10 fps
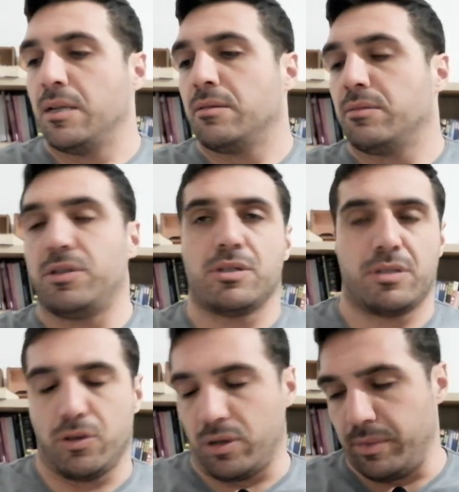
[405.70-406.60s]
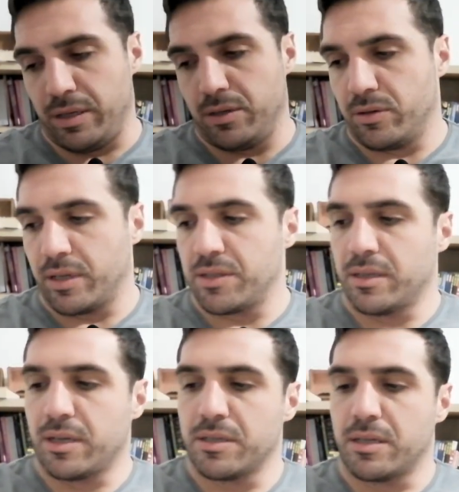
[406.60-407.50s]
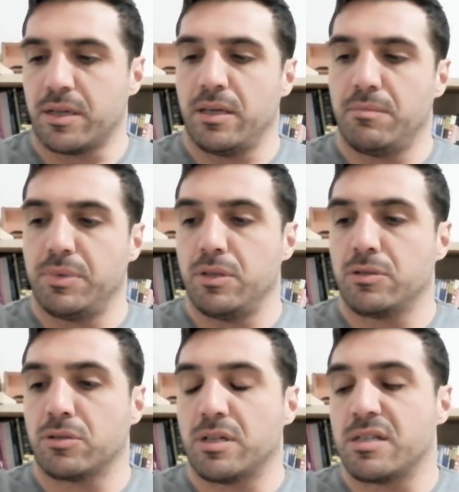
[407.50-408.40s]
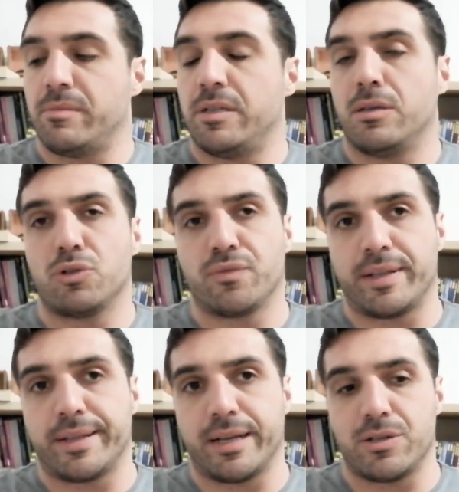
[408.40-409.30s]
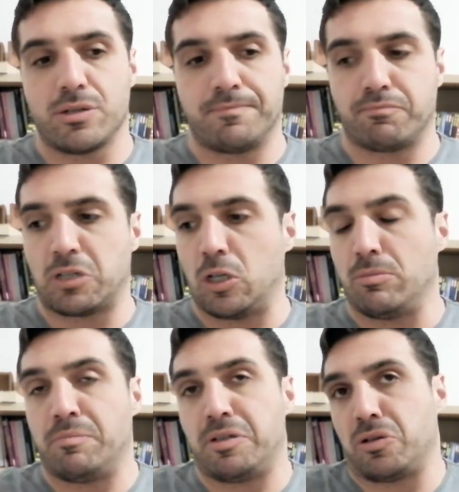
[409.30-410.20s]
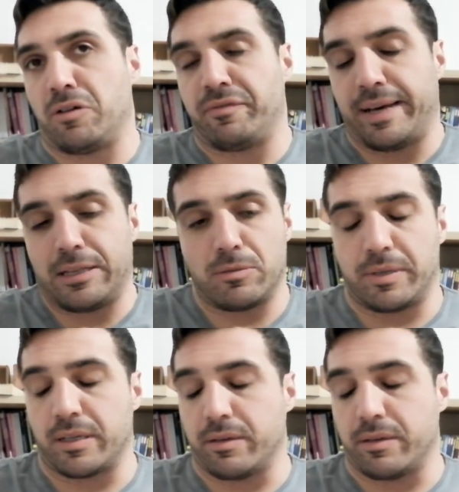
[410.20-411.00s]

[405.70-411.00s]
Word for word: digestione migliore, eccetera, eccetera, ebbi sostanzialmente uno svantaggio che non mi pesò affatto perché...